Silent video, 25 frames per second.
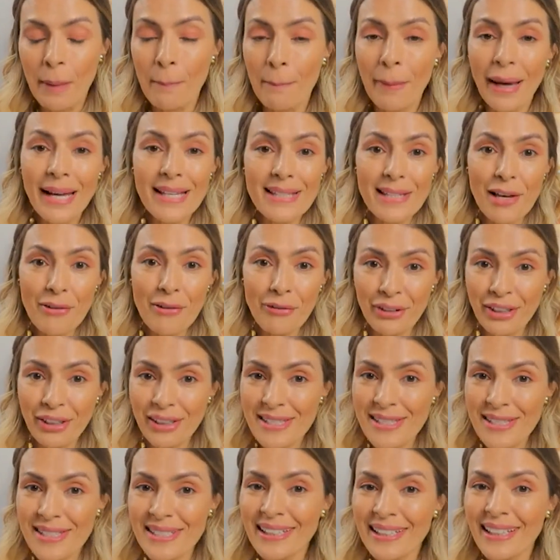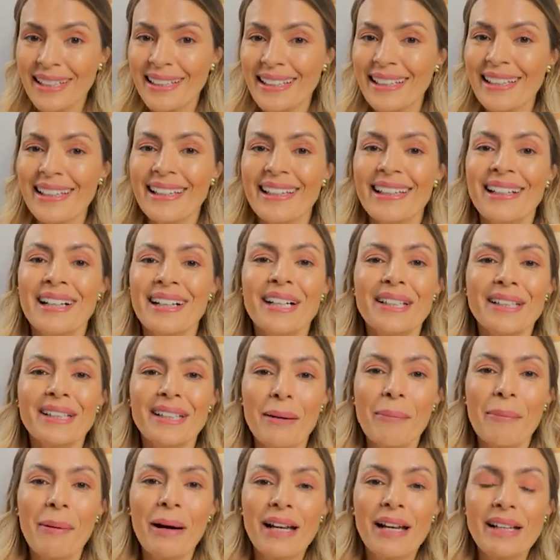Mas a Franzinha aqui
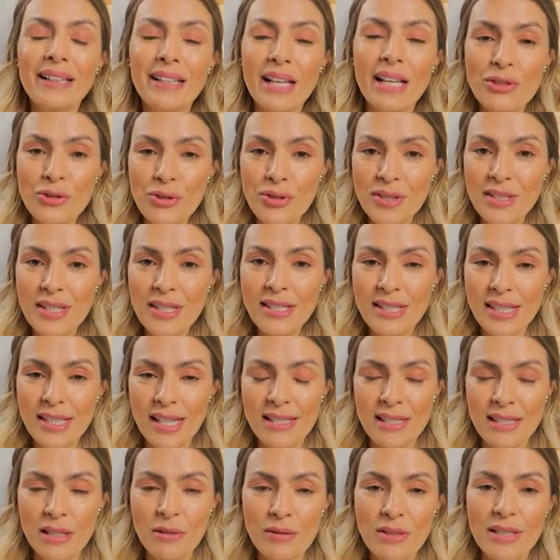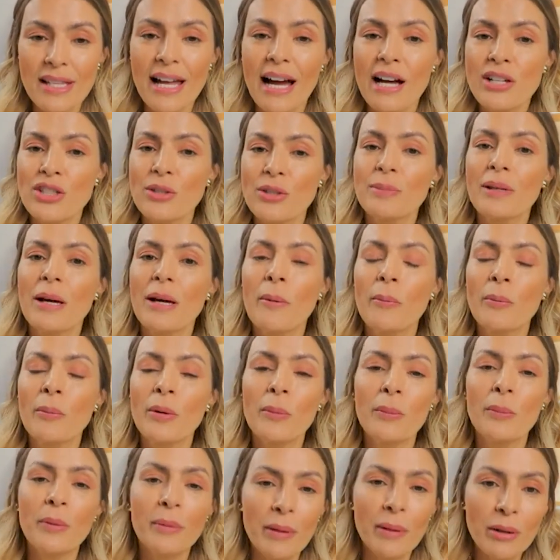trabalha desde os 16 anos de idade. o
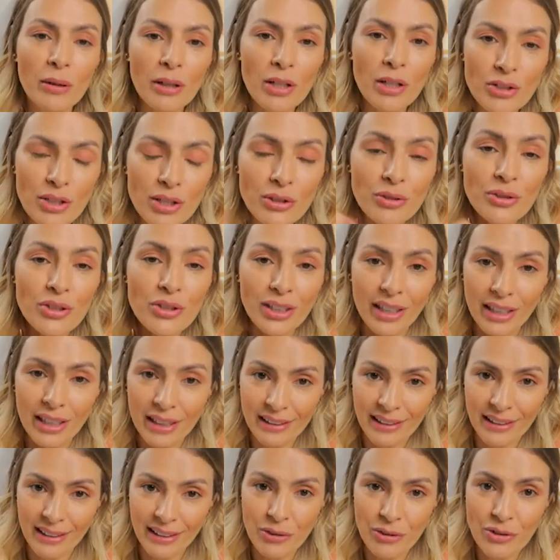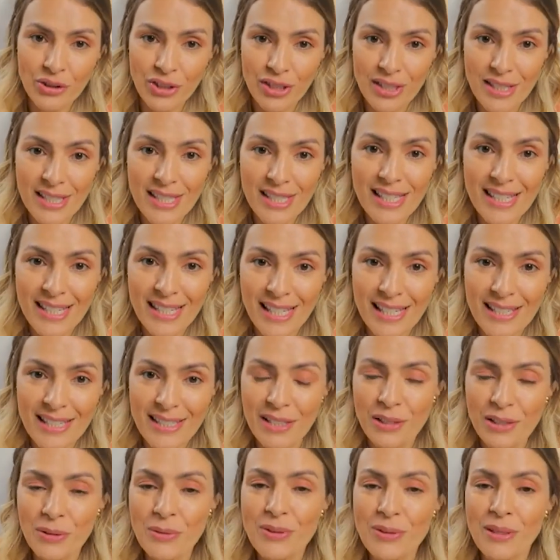meu primeiro registro de carteiro tinha
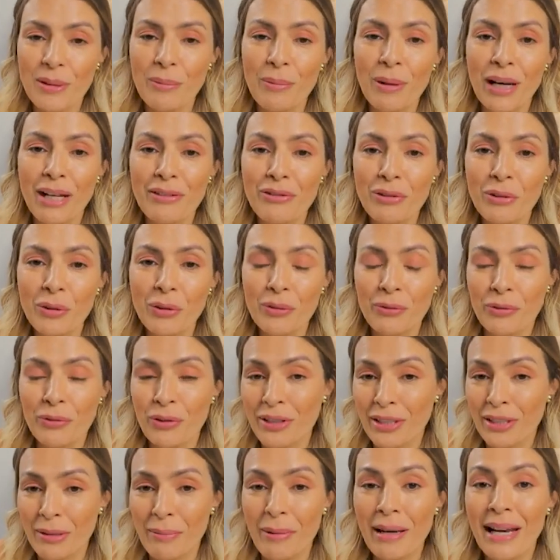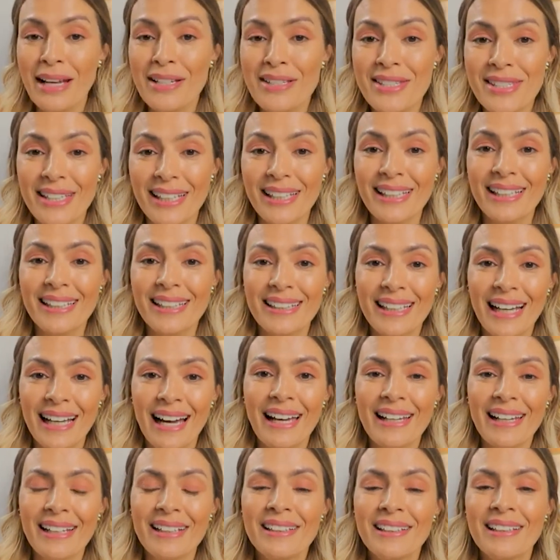16 anos, trabalhava, fui trabalhar de
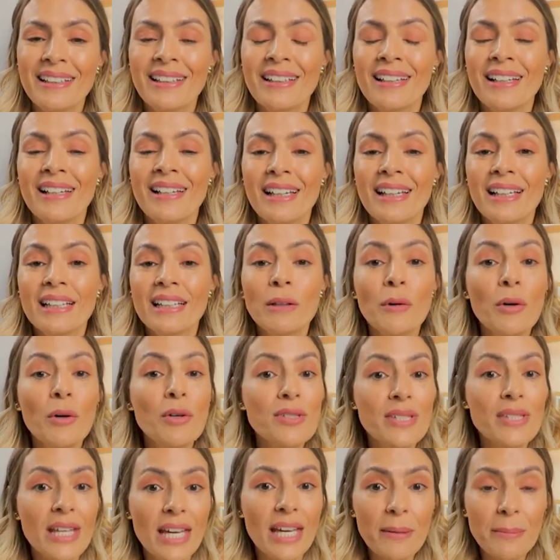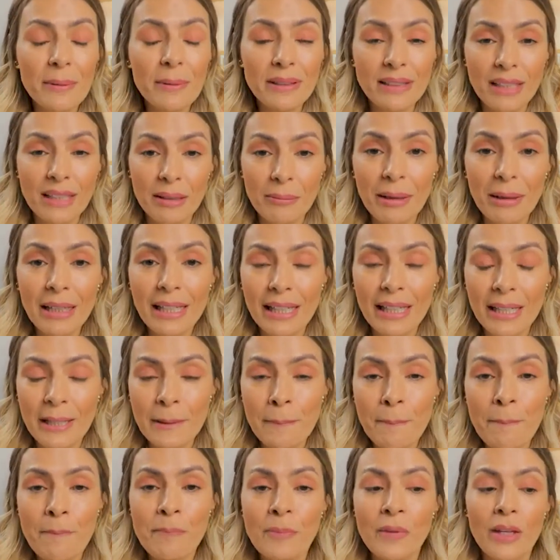secretária. Então eu sempre
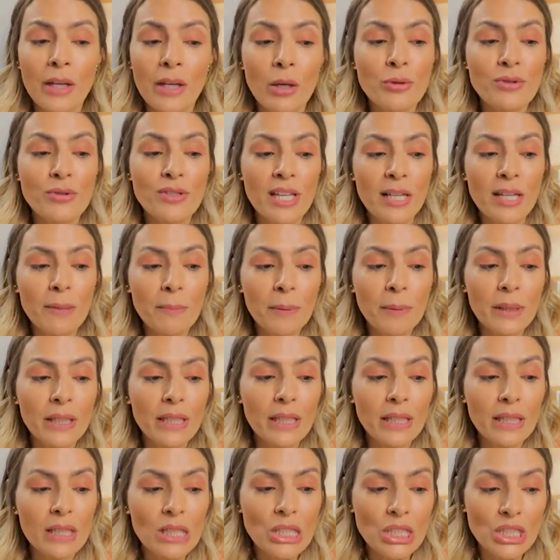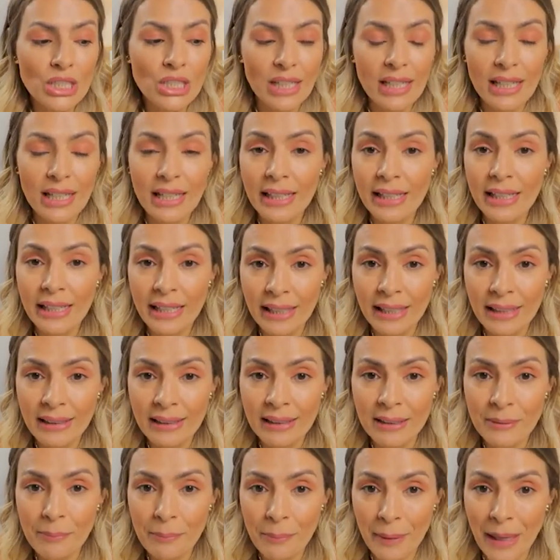trabalhei, eu sempre gerei
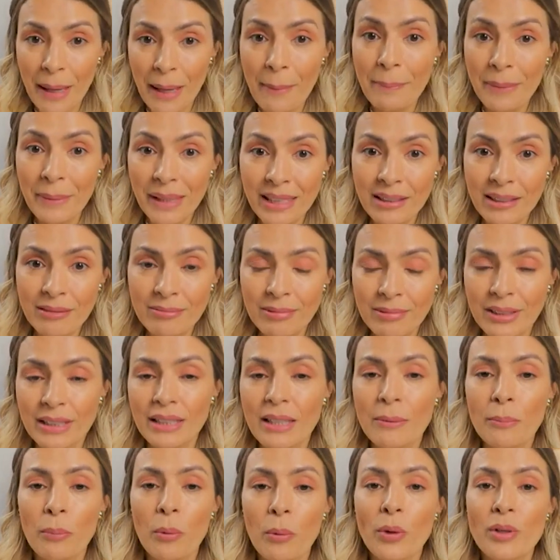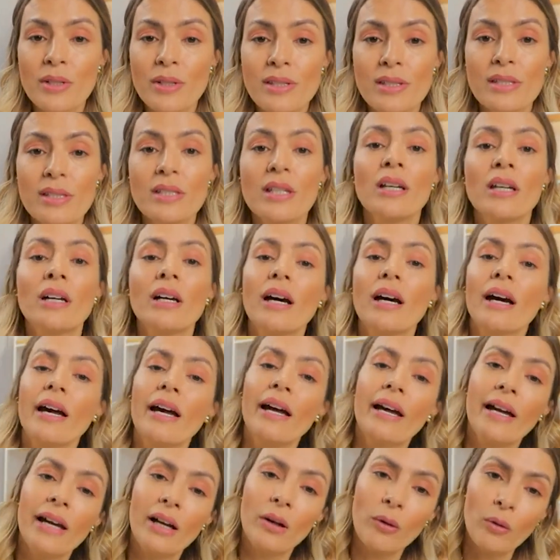renda para mim e depois,
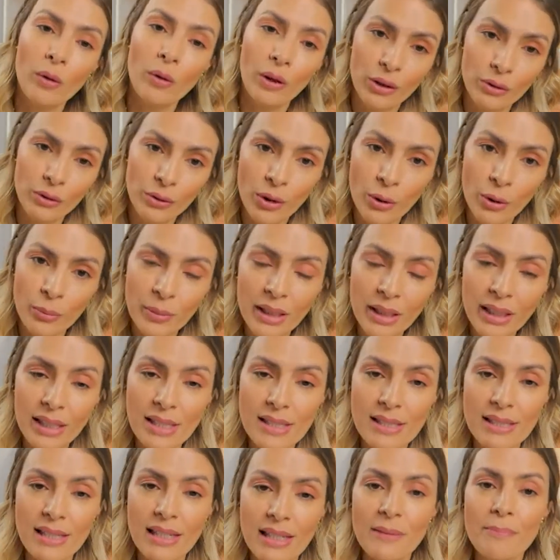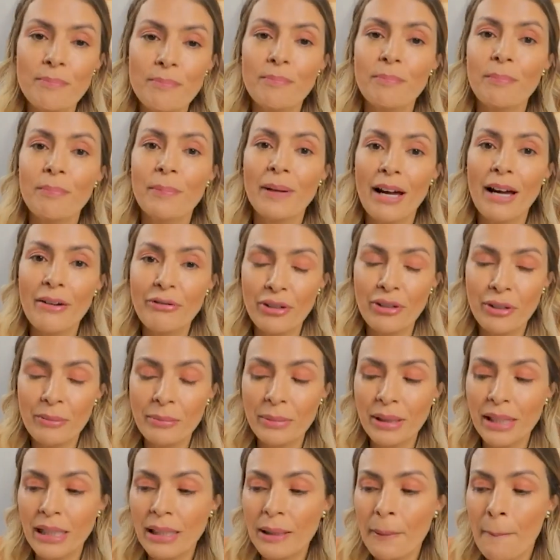é, quando eu me casei, para a
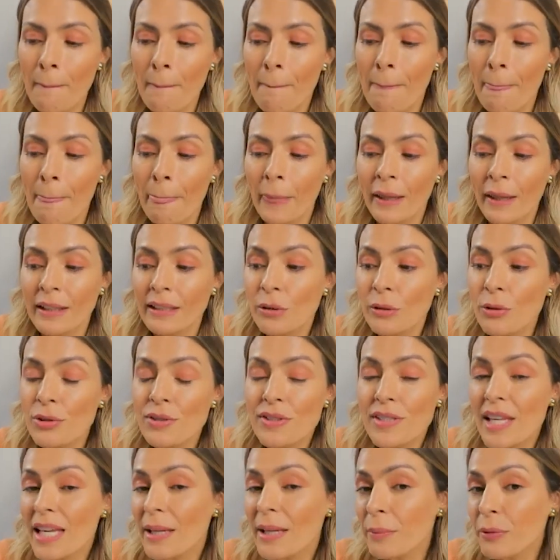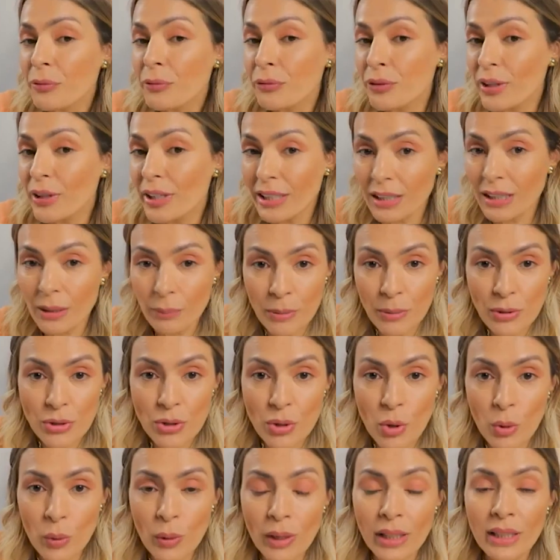família. Então eu sempre fui aquela
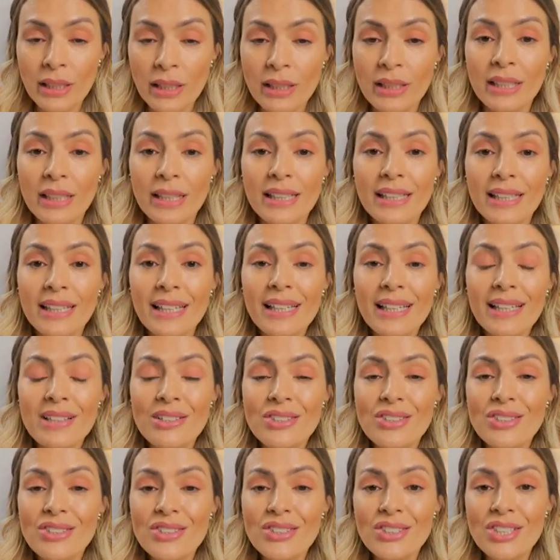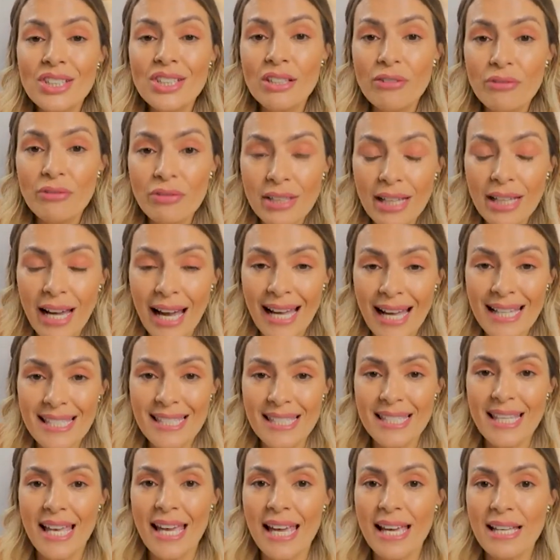pessoa que tive
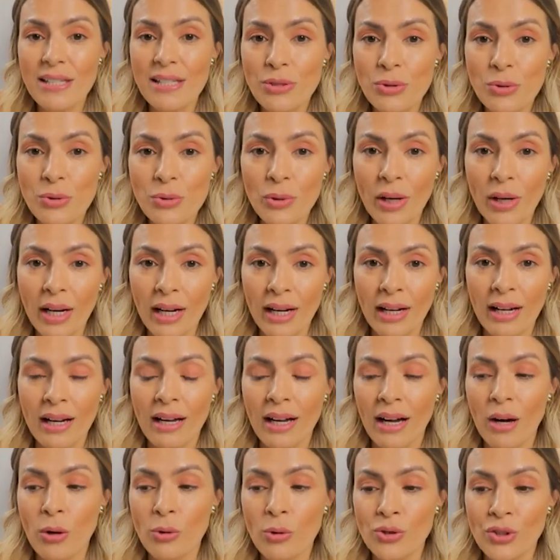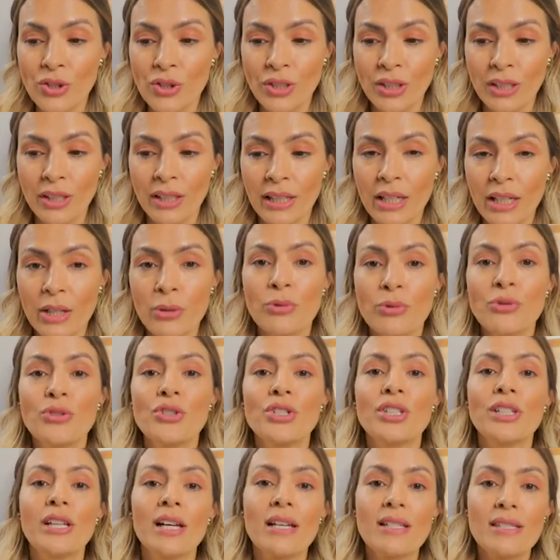acesso a, ao dinheiro,
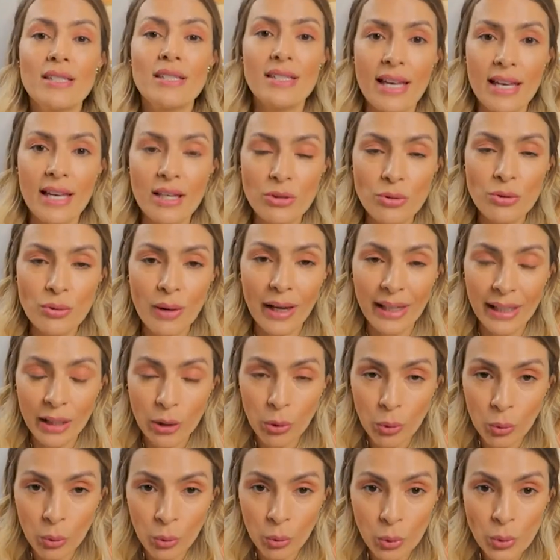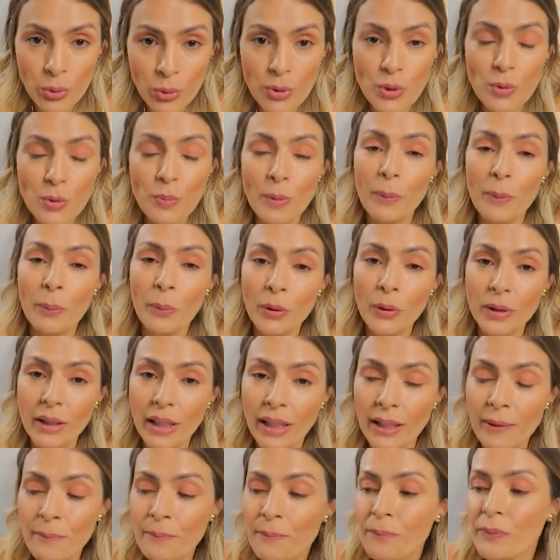tinha acesso a recursos para
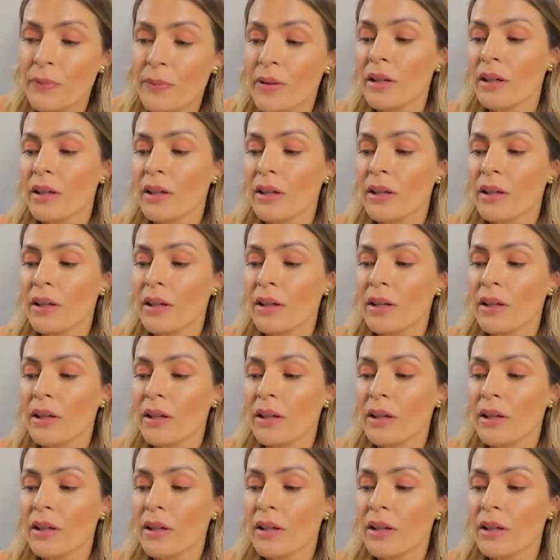poder